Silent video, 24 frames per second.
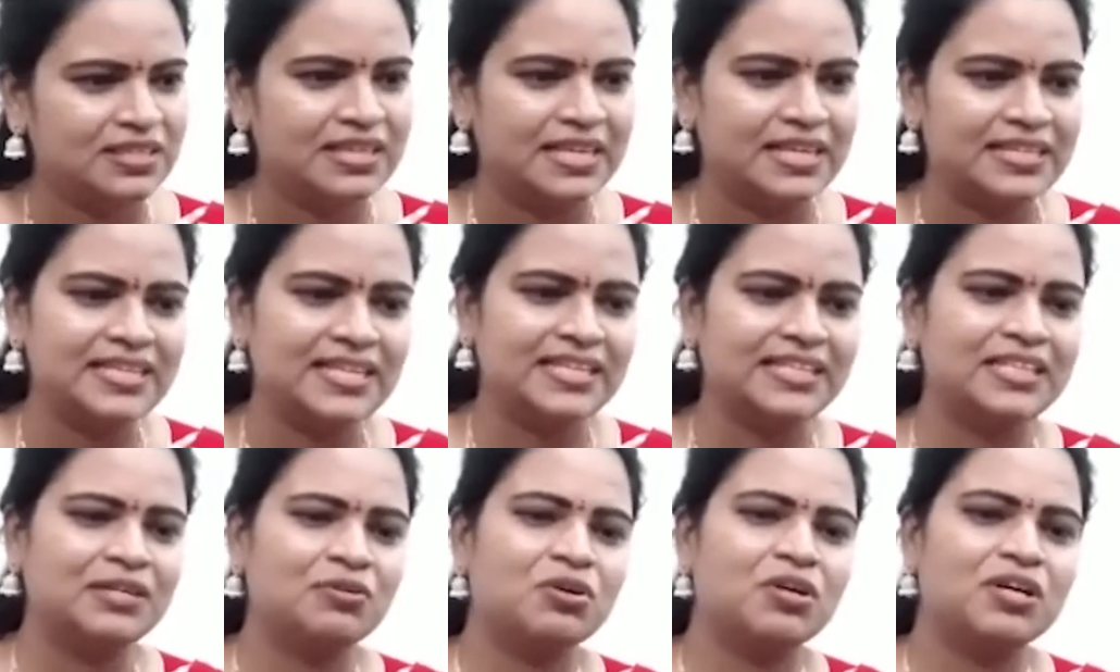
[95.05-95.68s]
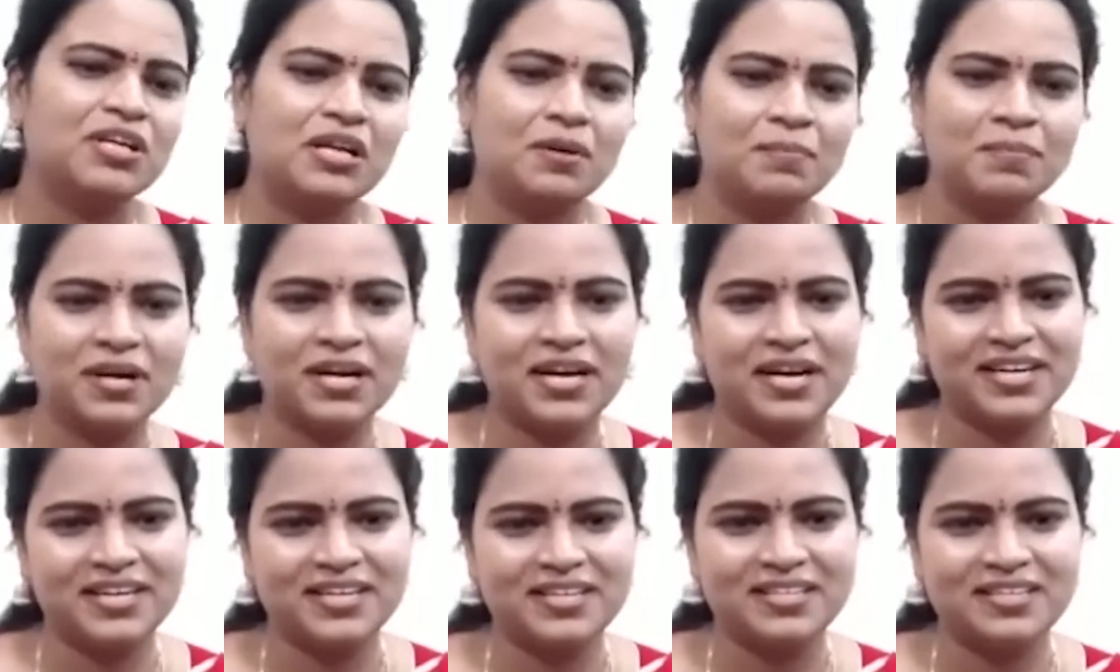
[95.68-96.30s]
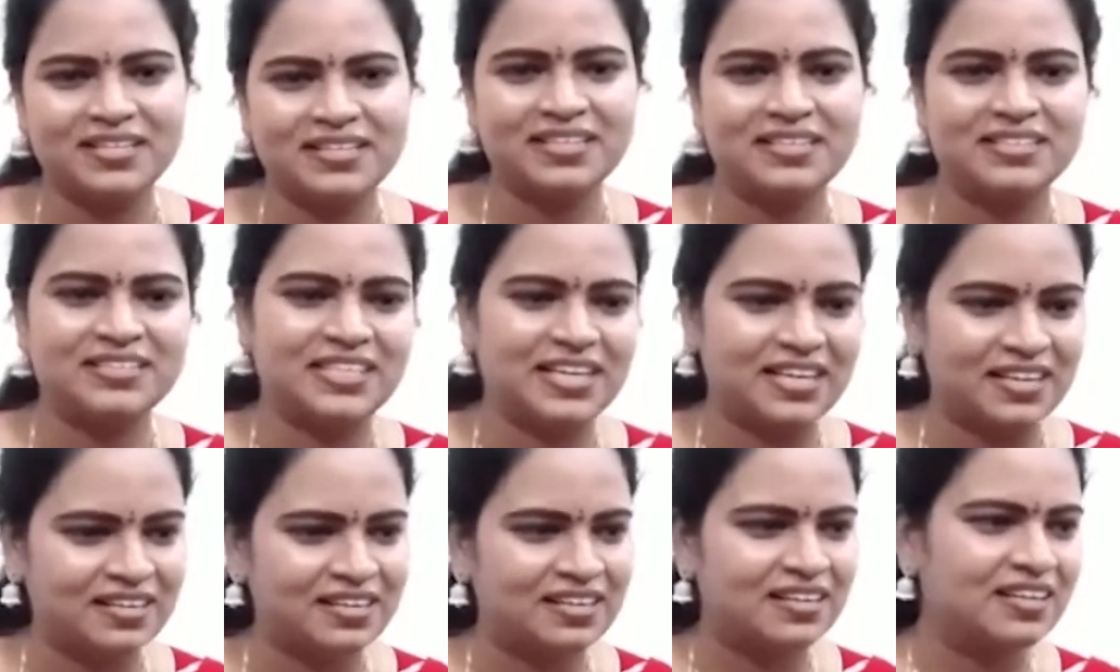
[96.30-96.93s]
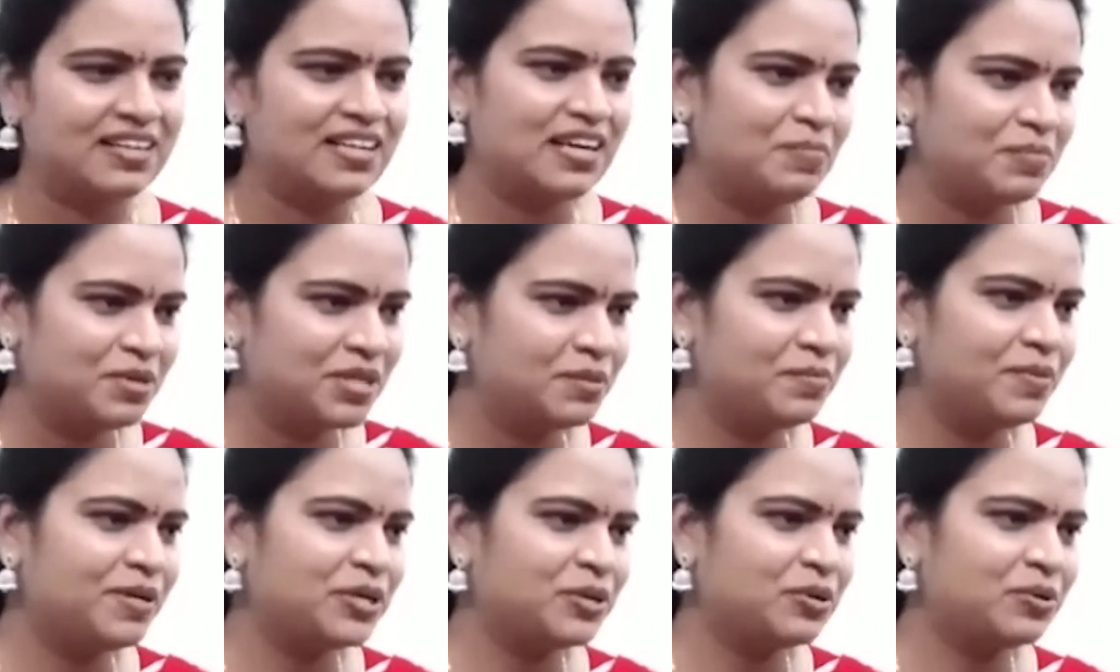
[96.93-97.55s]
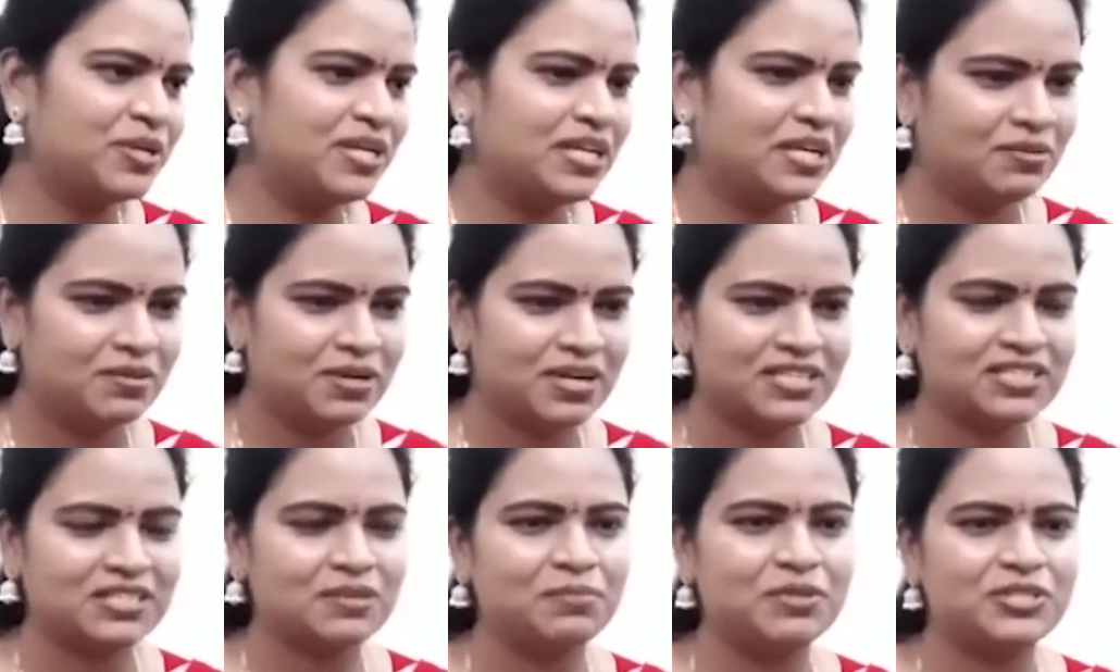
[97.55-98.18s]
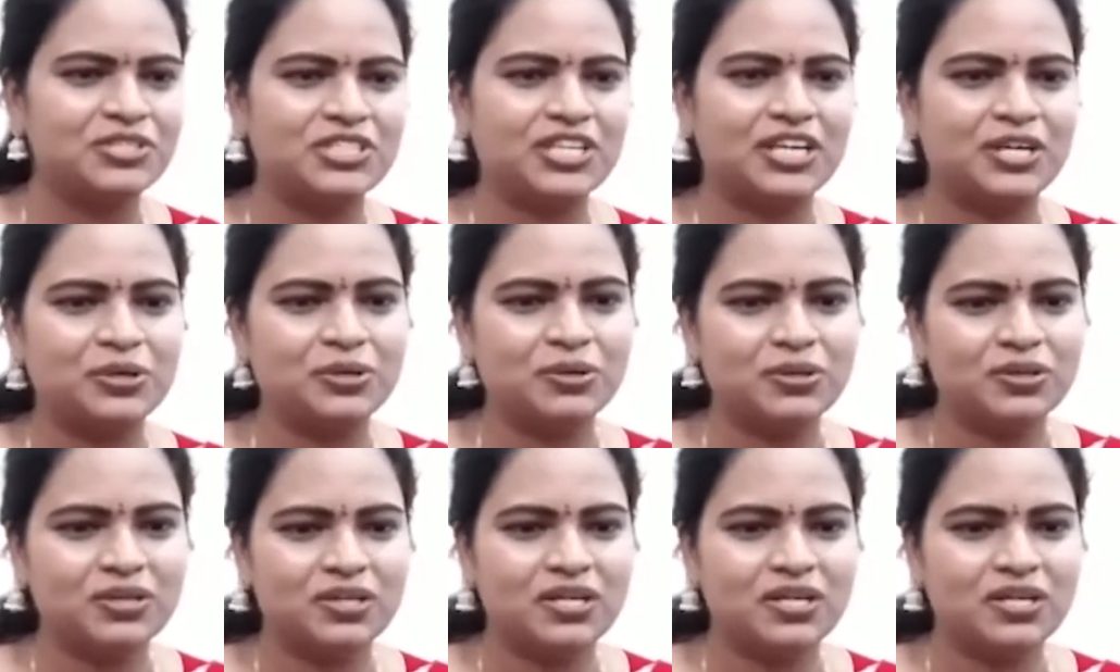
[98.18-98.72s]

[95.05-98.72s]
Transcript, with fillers: ఏదైతే ఒక నమ్మకాన్ని జగనన్న నా మీద పెట్టుకుని అవకాశం ఇచ్చాడో